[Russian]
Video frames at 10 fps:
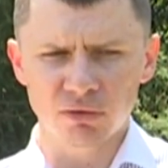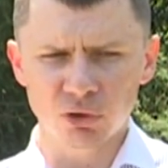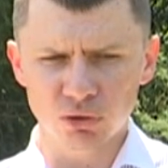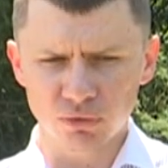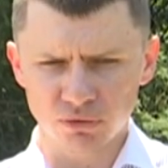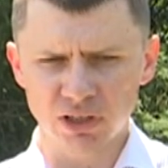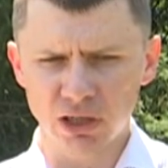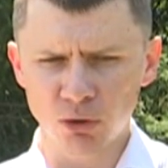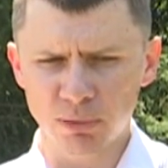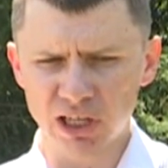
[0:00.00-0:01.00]
Вот
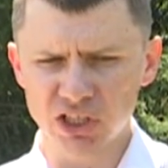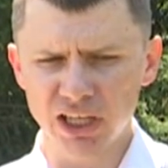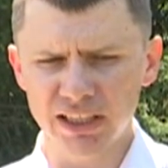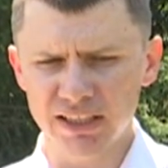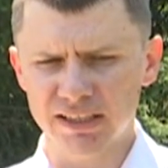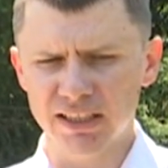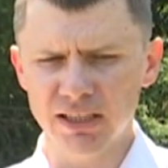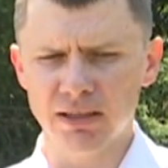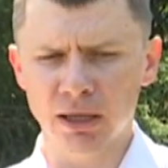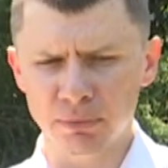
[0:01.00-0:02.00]
в упражнении
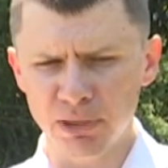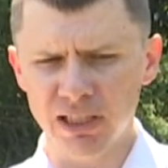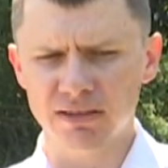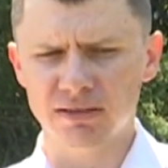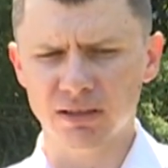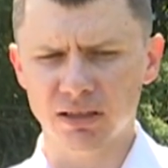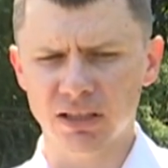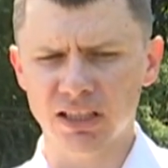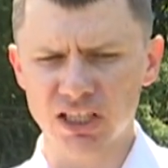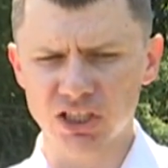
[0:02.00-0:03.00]
скит микс
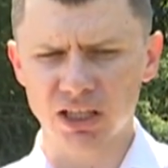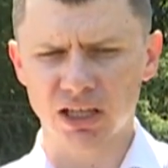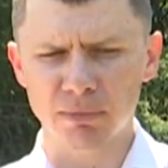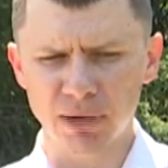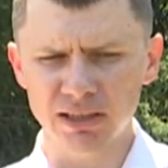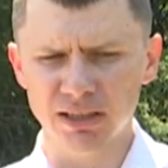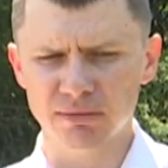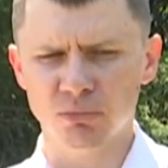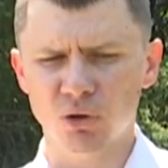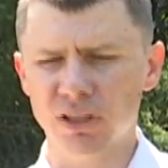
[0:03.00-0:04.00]
э, наша команда
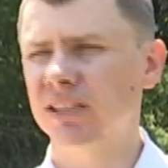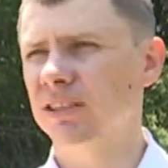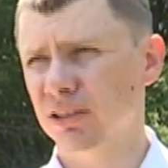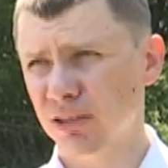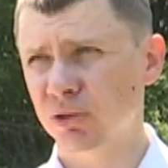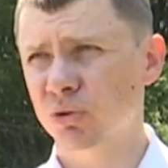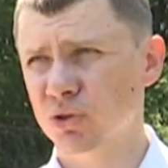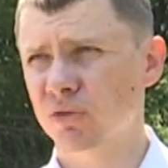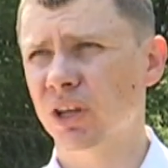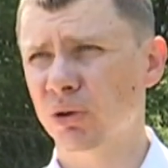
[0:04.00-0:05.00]
сборная заняла
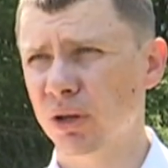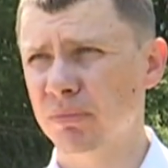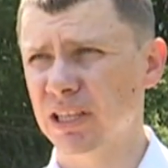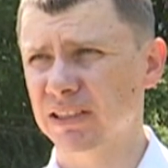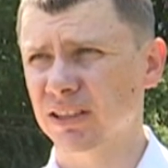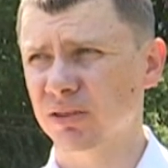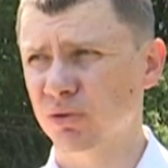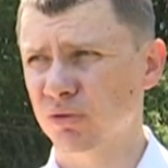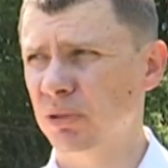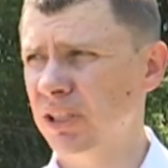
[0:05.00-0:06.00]
тоже второе место.
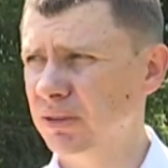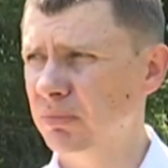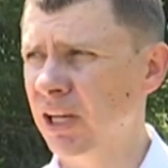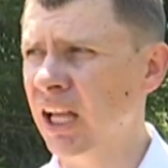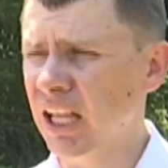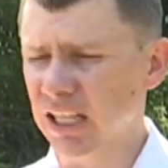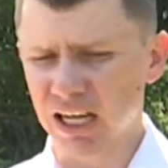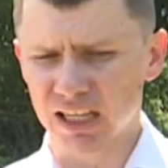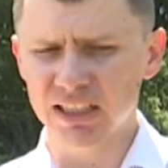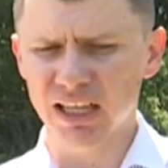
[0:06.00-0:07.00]
То есть, в принципе,
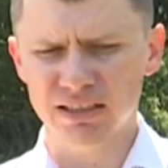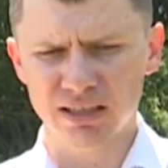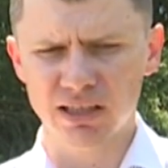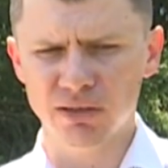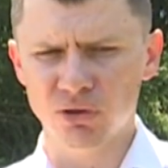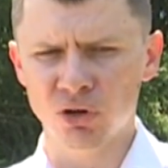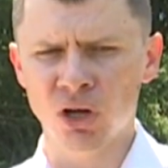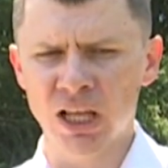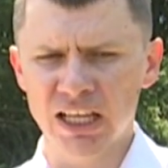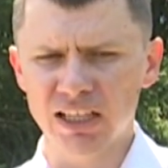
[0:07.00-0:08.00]
как я
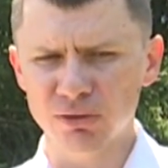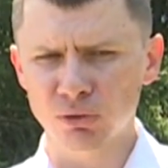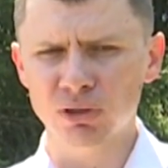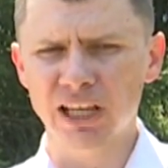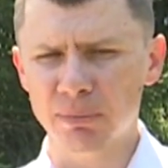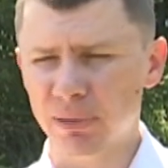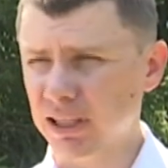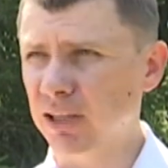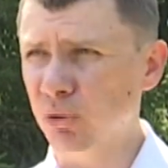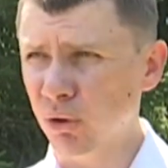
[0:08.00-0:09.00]
оцениваю, результат
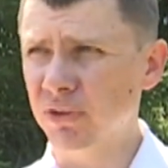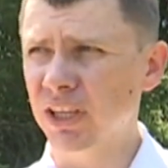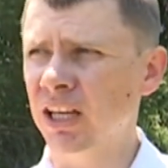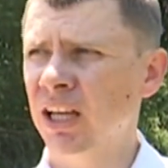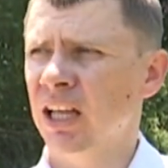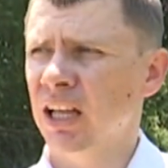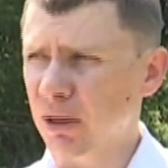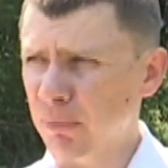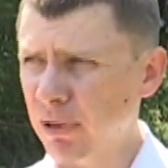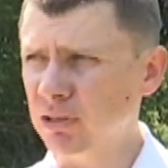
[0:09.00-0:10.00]
подготовки
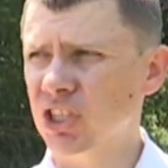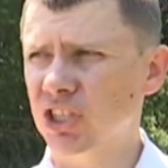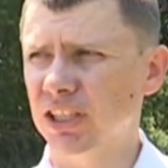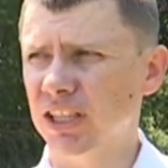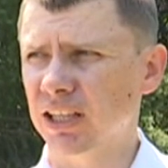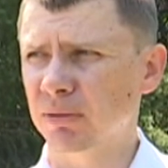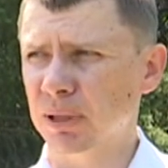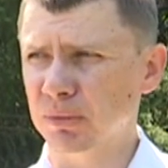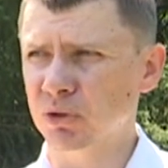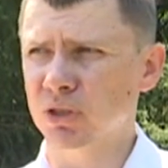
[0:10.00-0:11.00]
положительный,
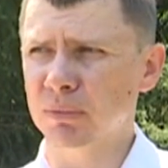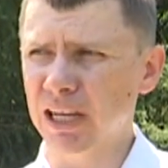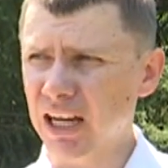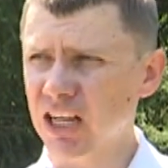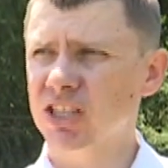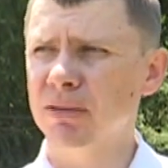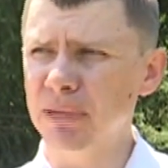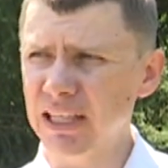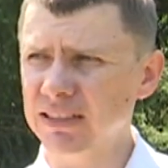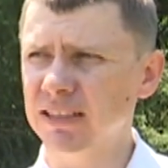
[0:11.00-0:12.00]
потому что мы каждый
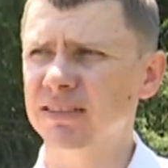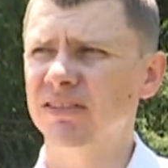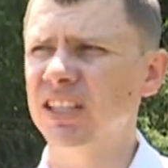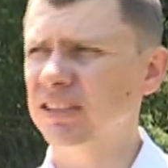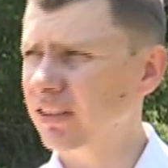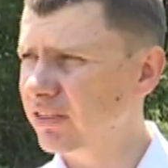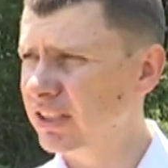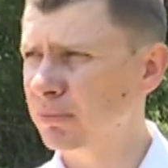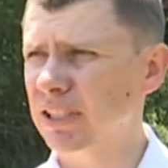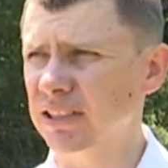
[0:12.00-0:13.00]
месяц, вне
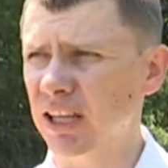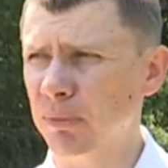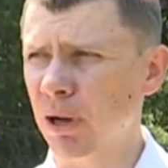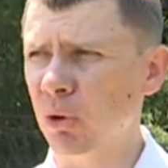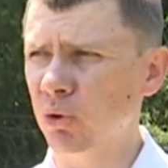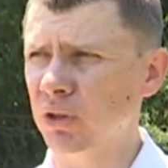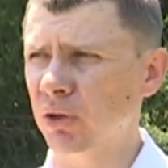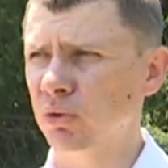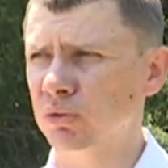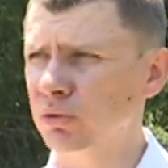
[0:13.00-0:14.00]
зависимости от
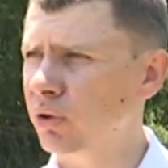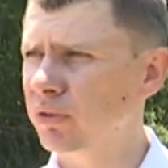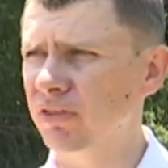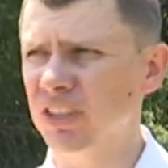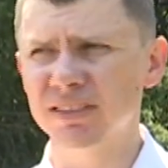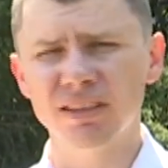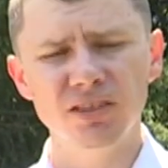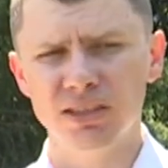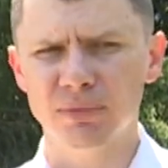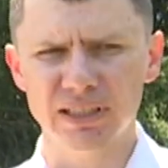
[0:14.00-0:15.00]
погодных условий, вне
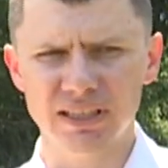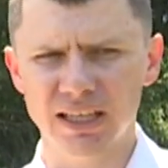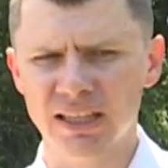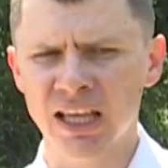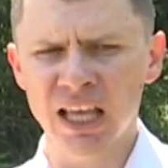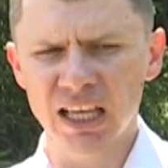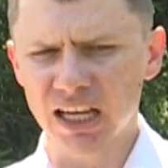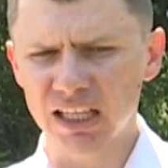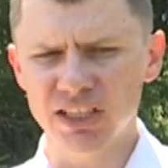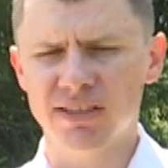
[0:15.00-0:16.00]
зависимости от
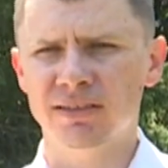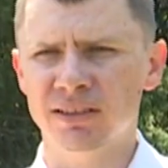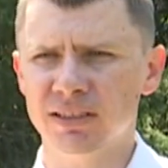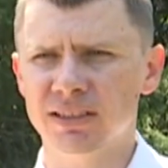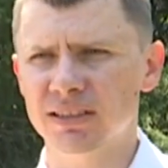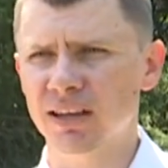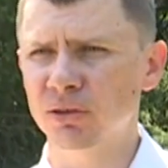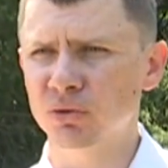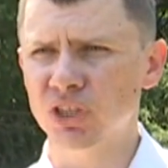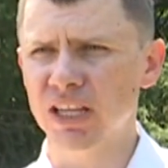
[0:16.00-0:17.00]
количественного
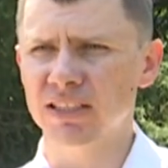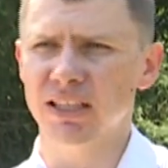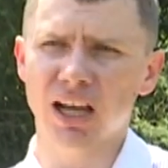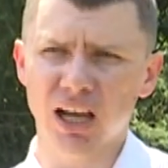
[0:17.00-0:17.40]
состава участника,